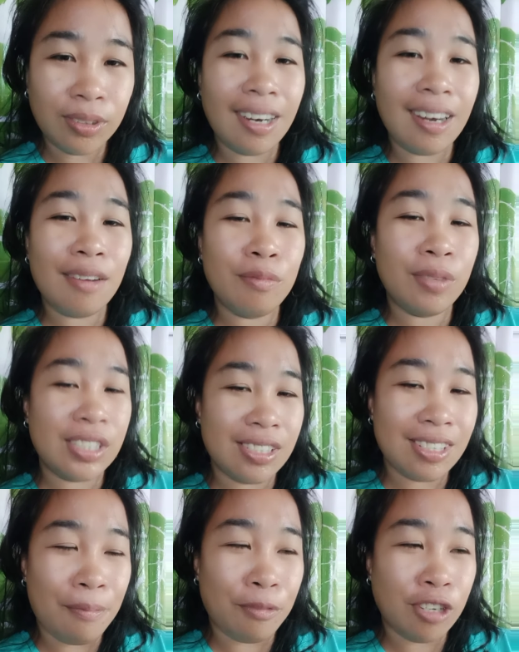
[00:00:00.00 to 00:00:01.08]
lang naman sa
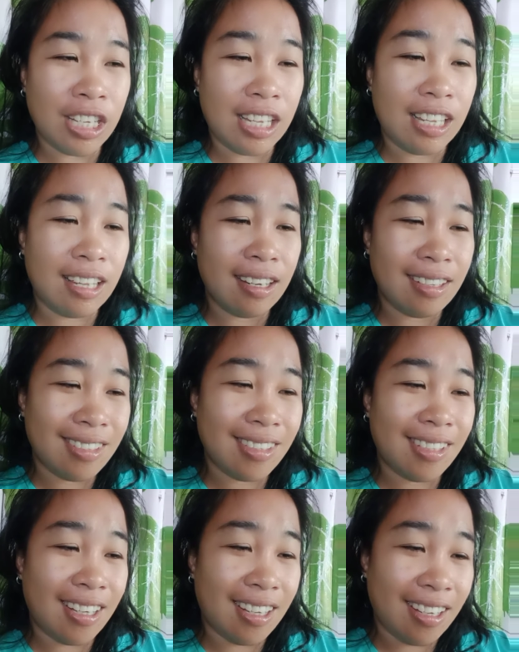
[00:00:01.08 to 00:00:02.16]
Japon i eh, ano i